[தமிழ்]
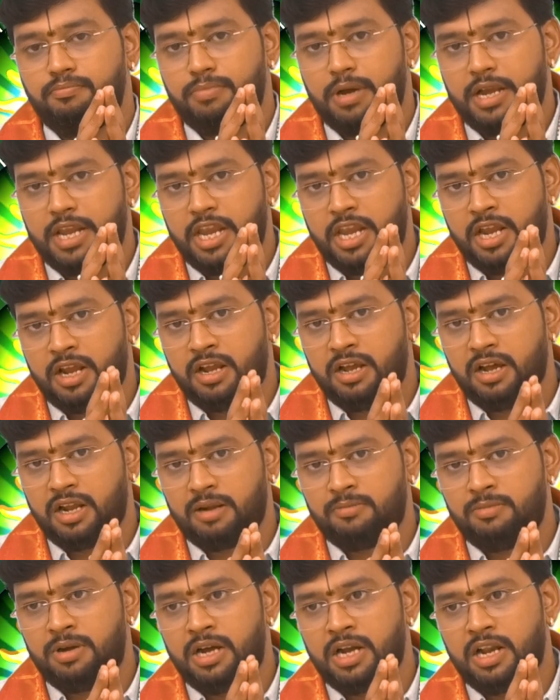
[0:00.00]

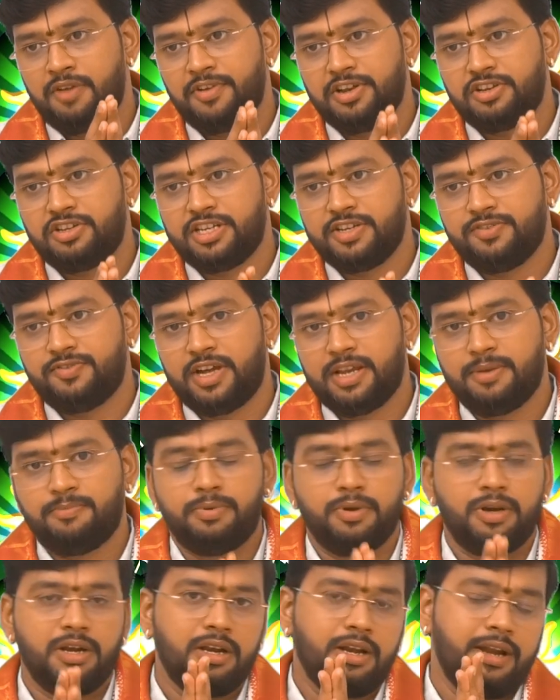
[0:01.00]
பயங்கரமான வெற்றி
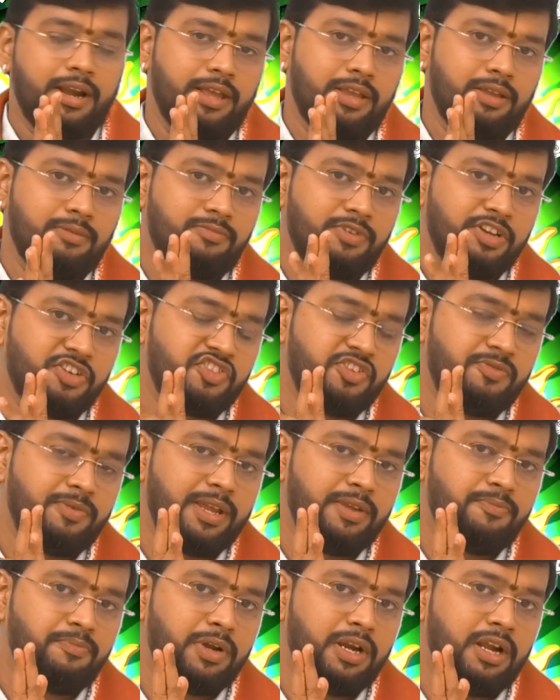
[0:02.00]
வாய்ப்புகள் கிடைக்கும் வெற்றி
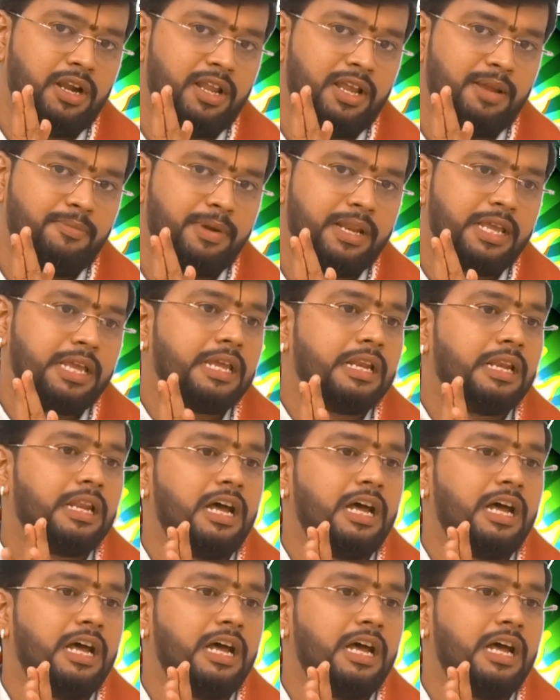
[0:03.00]
வாய்ப்புகள்னால் எப்படி